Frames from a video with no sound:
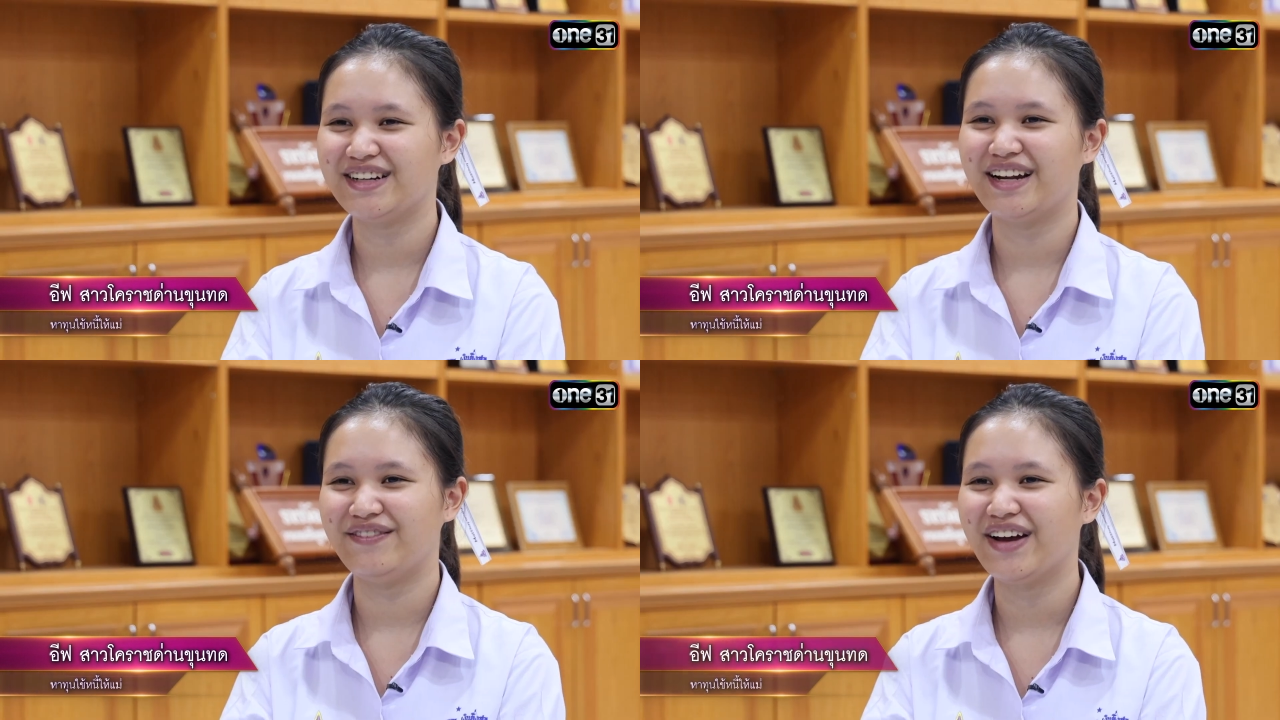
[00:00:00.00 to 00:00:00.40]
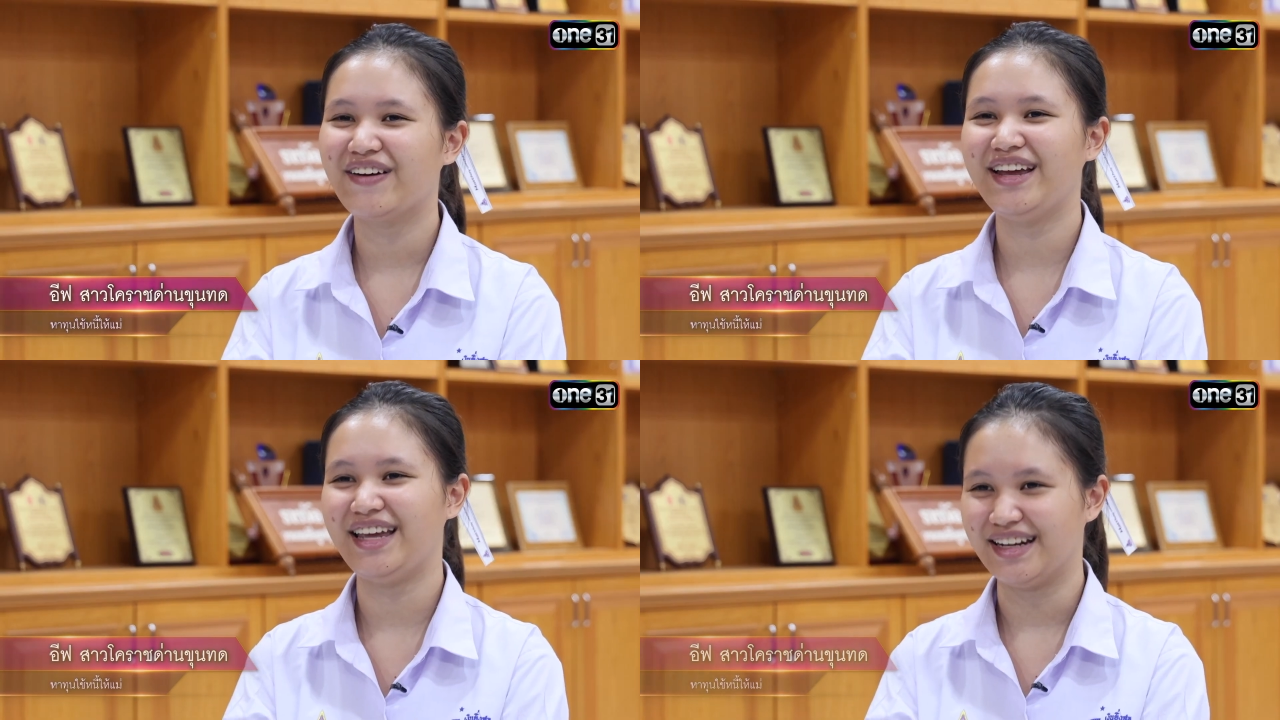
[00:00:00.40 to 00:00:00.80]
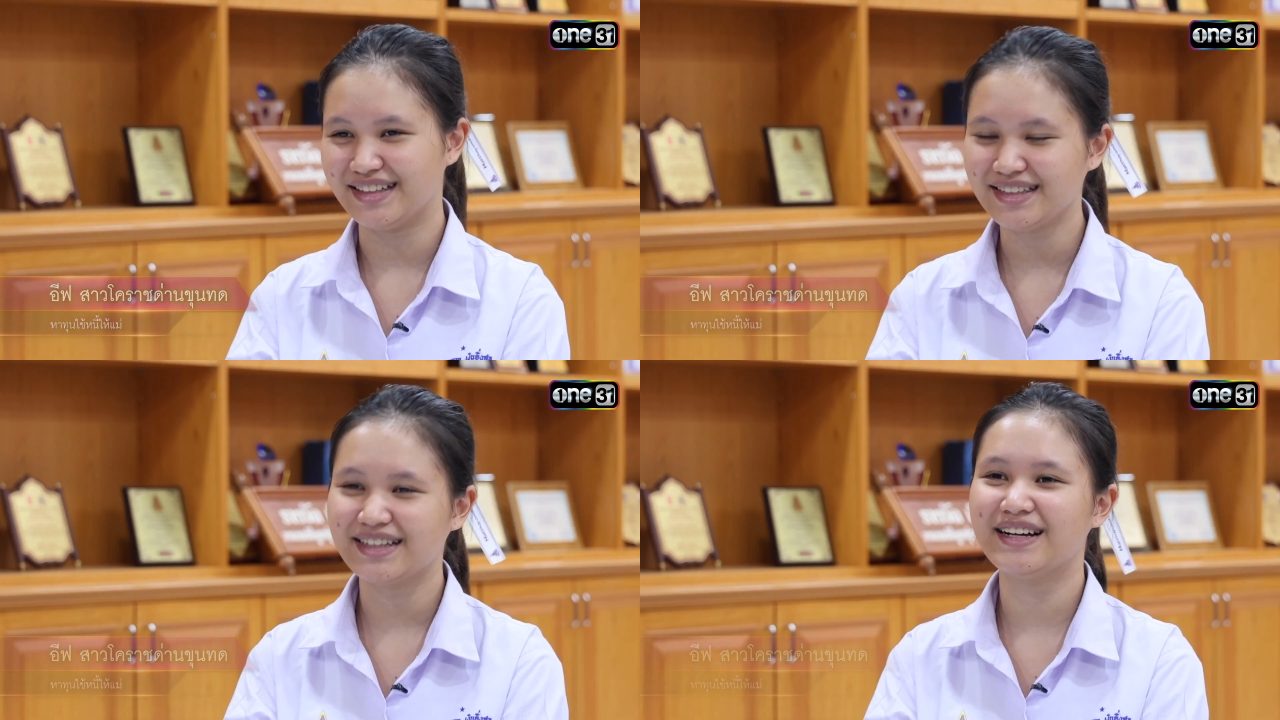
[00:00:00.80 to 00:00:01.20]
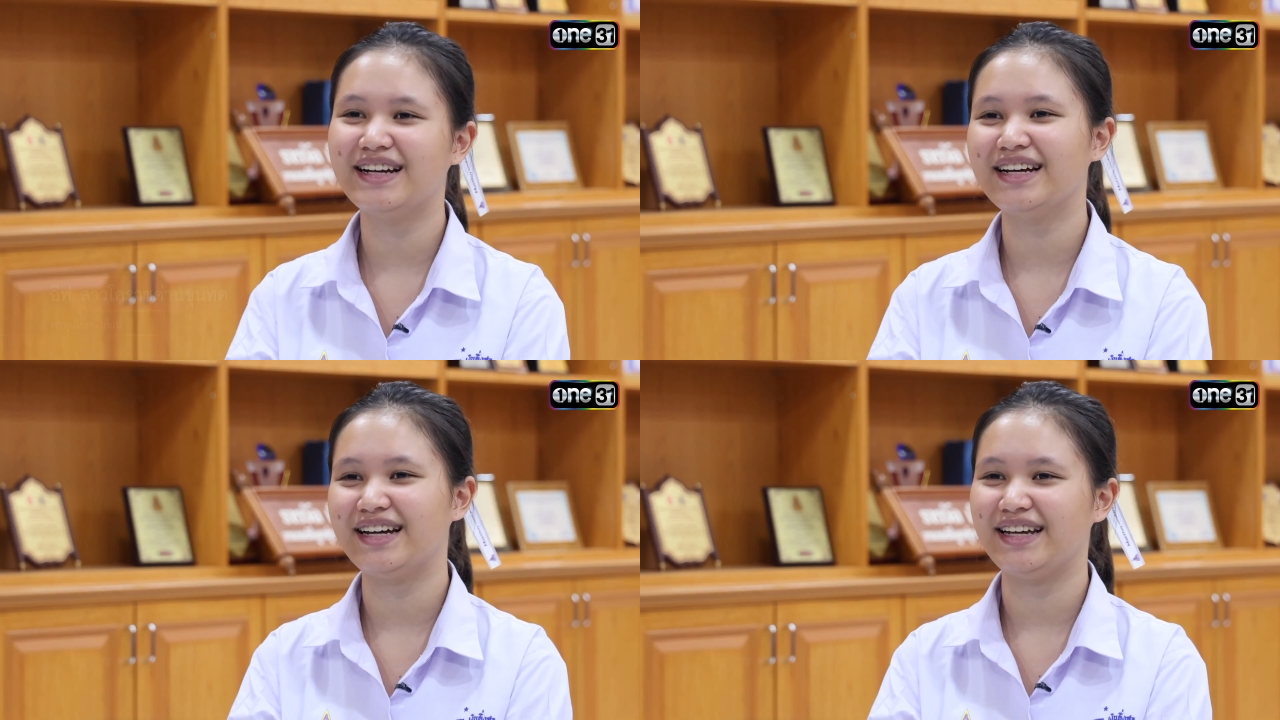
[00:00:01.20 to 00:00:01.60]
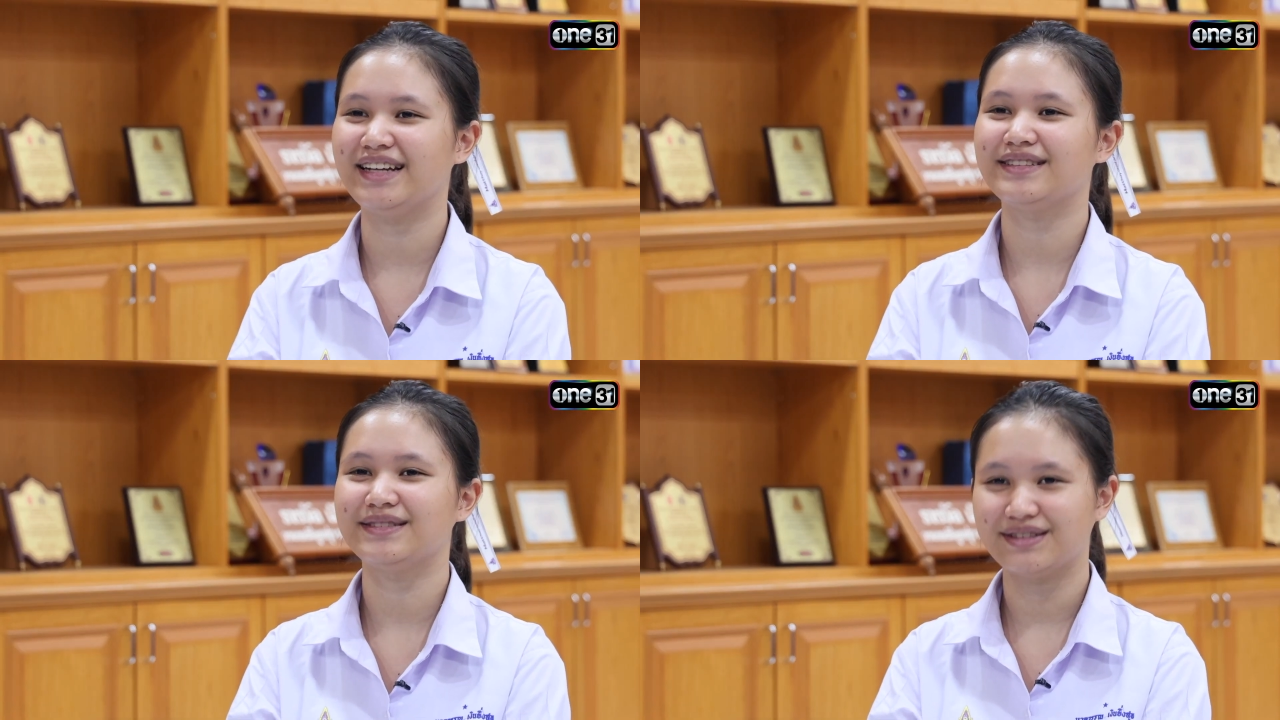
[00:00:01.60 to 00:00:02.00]
ท่านั้นแม่ก็เห็นก็เลย
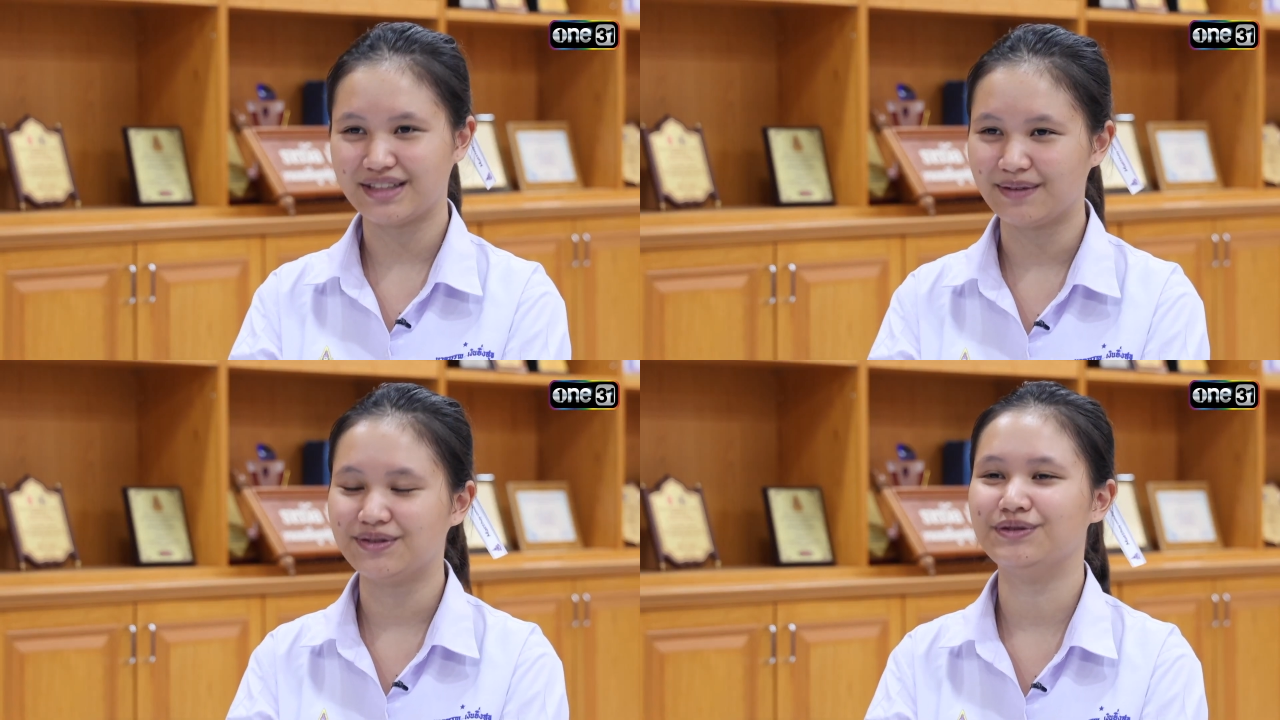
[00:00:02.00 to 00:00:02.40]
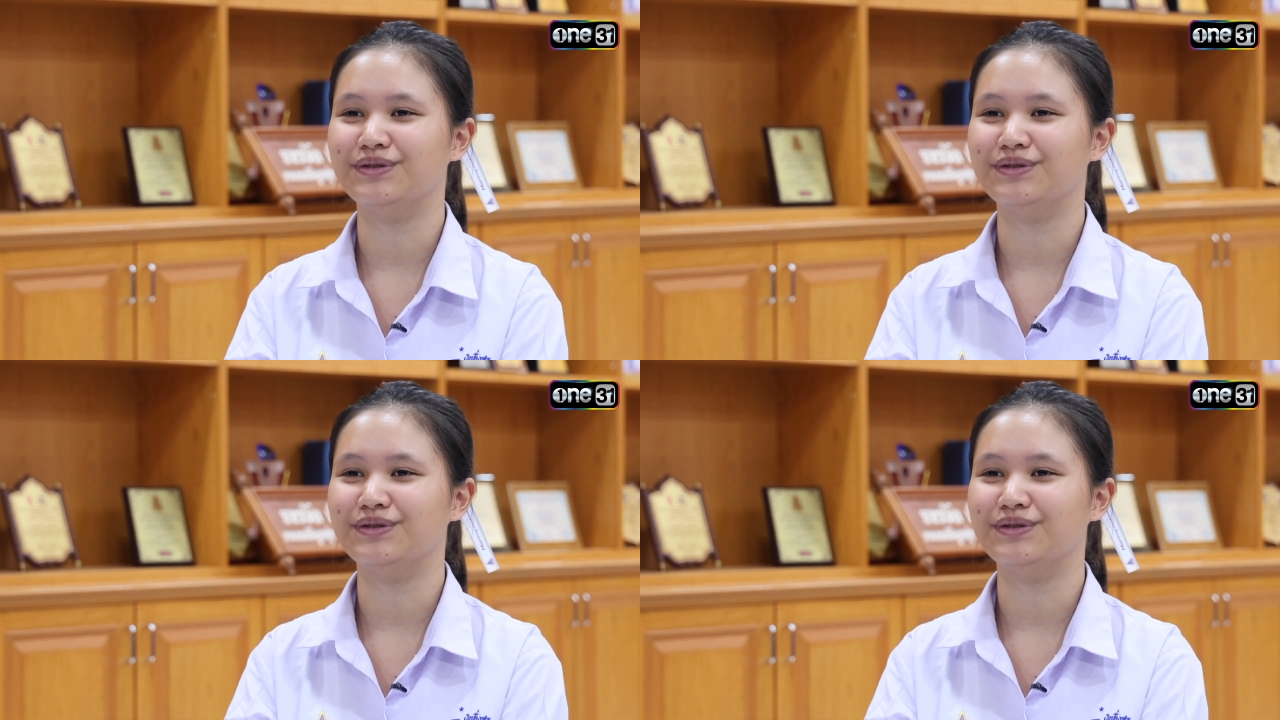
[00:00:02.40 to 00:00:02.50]
สนับส